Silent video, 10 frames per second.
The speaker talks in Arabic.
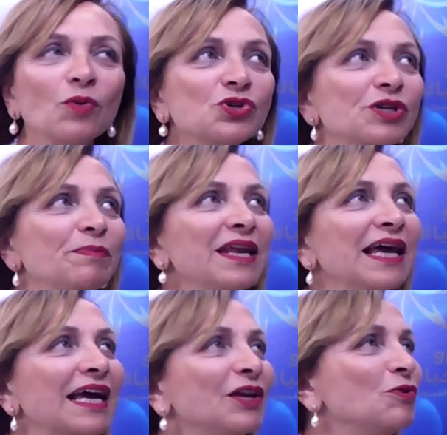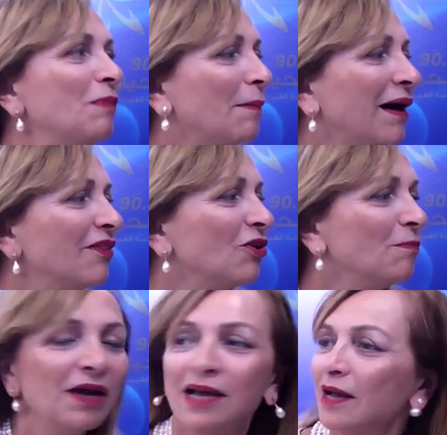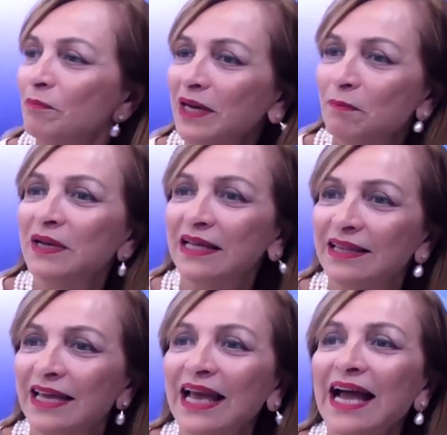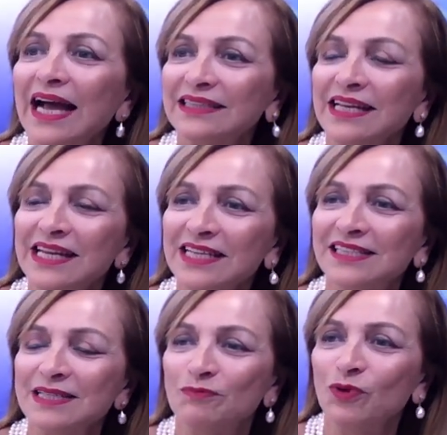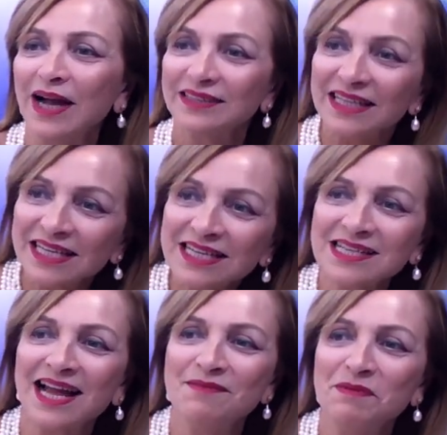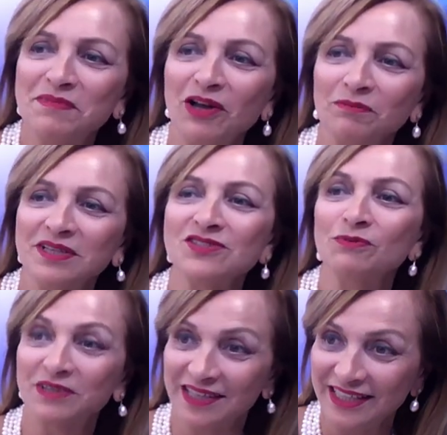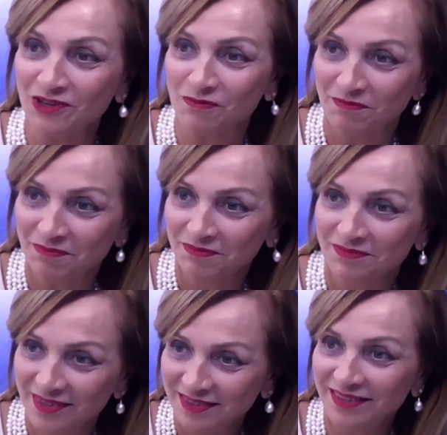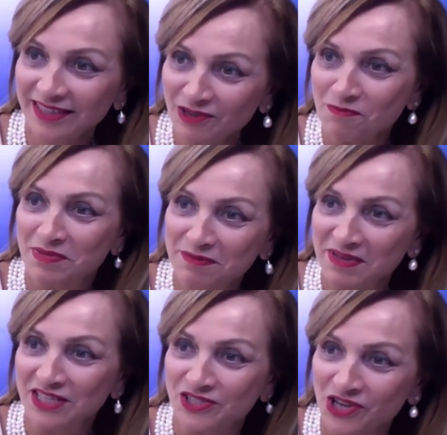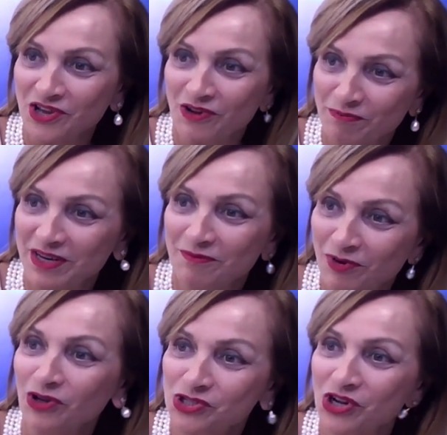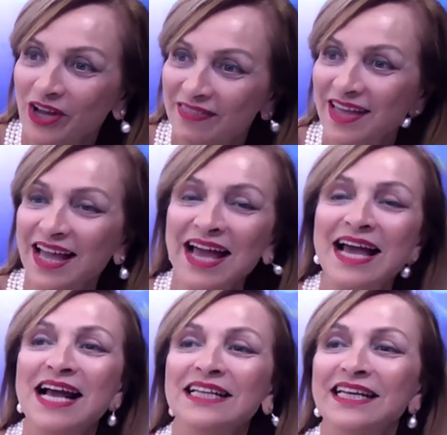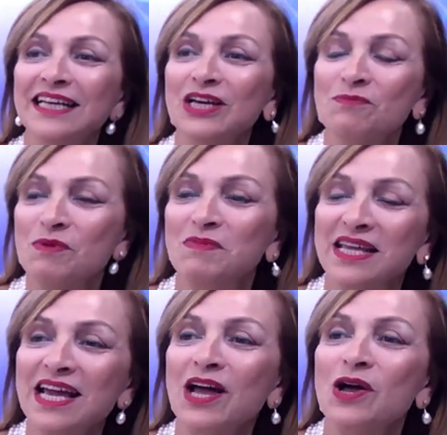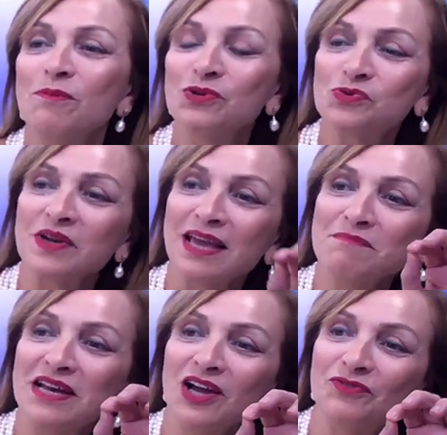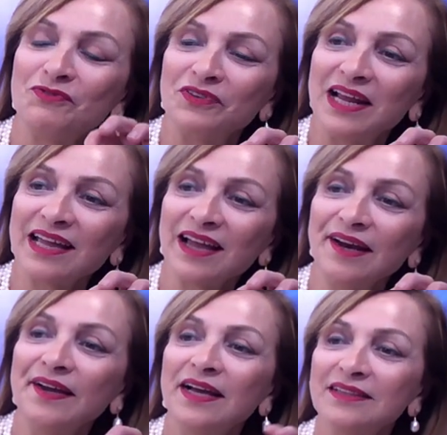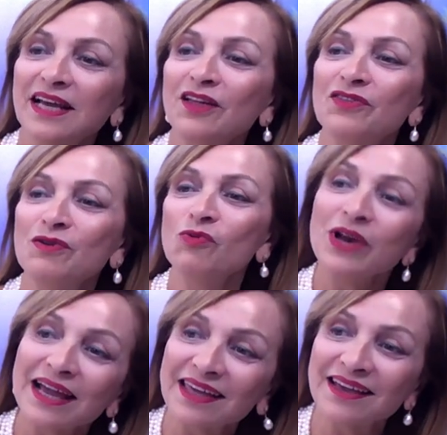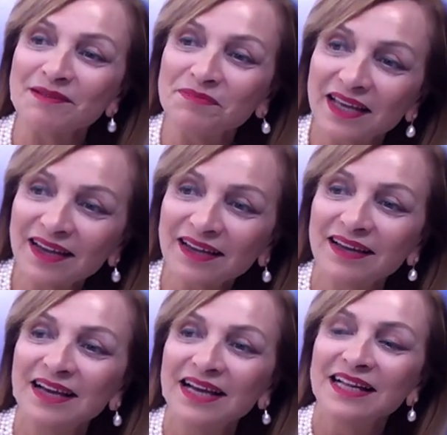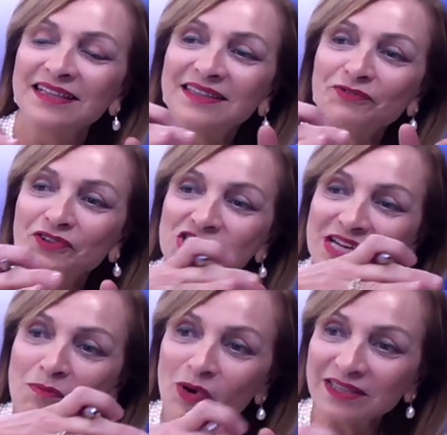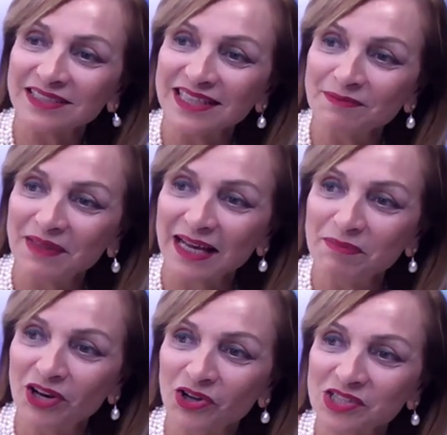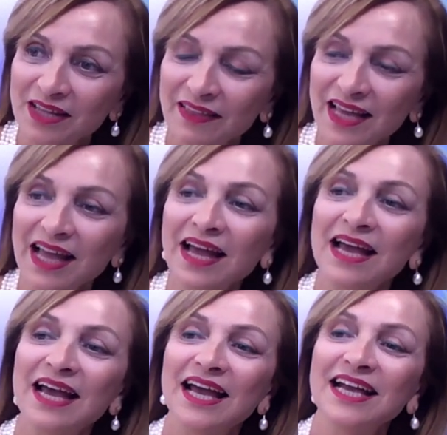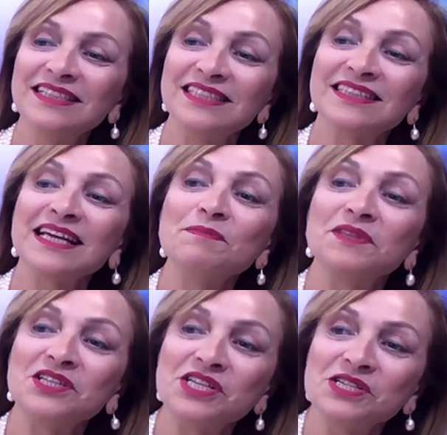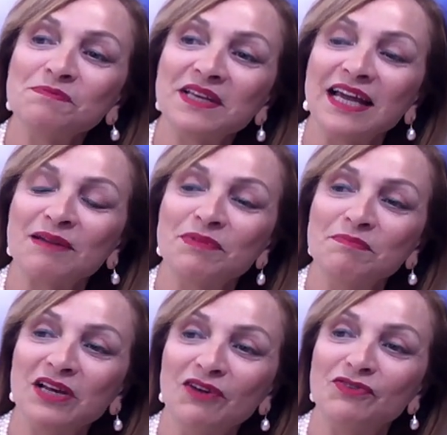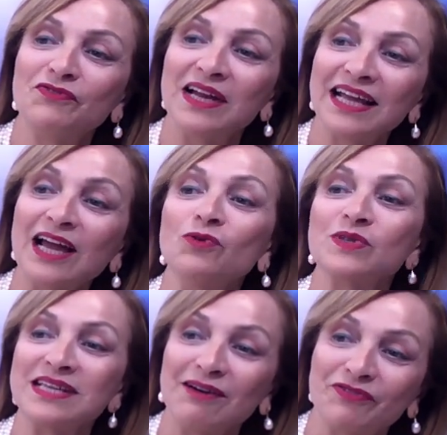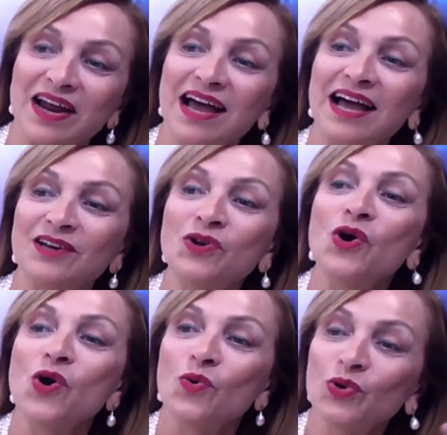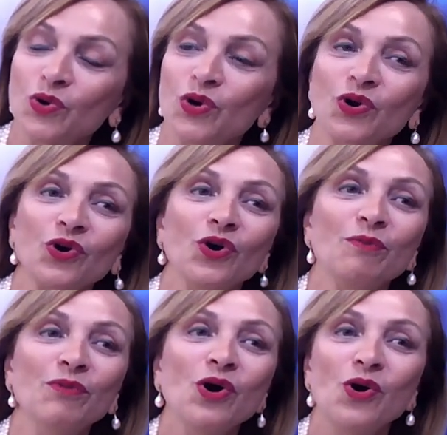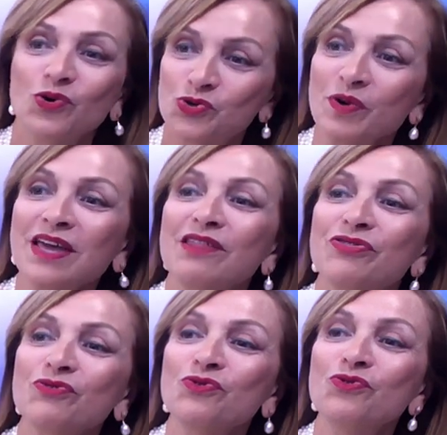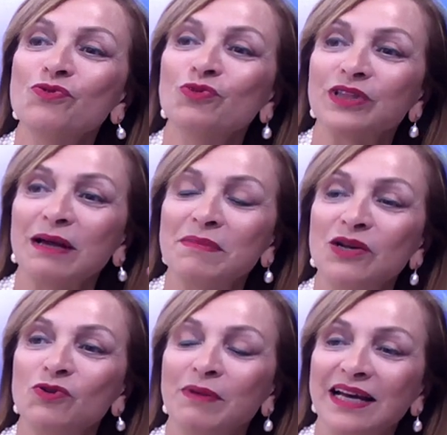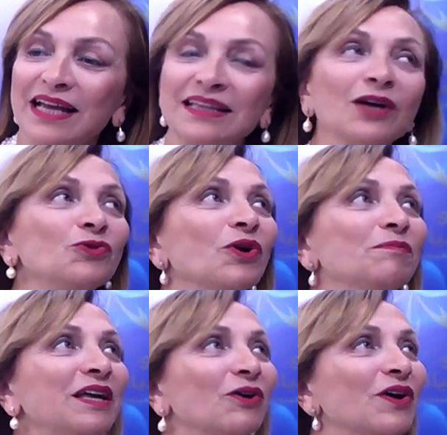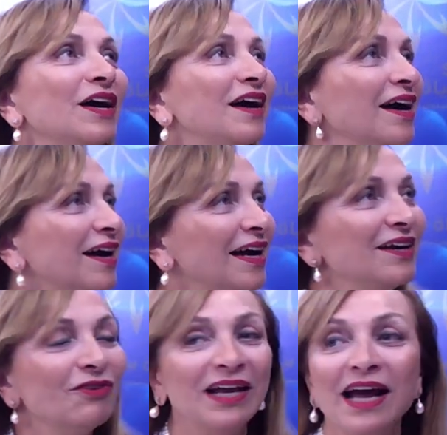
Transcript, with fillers: وجلبانه يغليو مع بعضهم بالكدا حتى لين يتيبوا حتى لين نشحل من تاعهم تهزهم ترحيهم ترحيهم بالميكسور بلونجون هذاك ترحيهم مليح بشويه ملح في الاكحل تاخذ المولا كيك نتاعك تفرش لا مواتي نتاع الميلونج هذاك انت طيبت الدجاج نتاعك بالملح في الاكحل والزعفران والكركم فواحنا كيما نحبوا الثوم وتعمل له معناها نتاع اي فوالا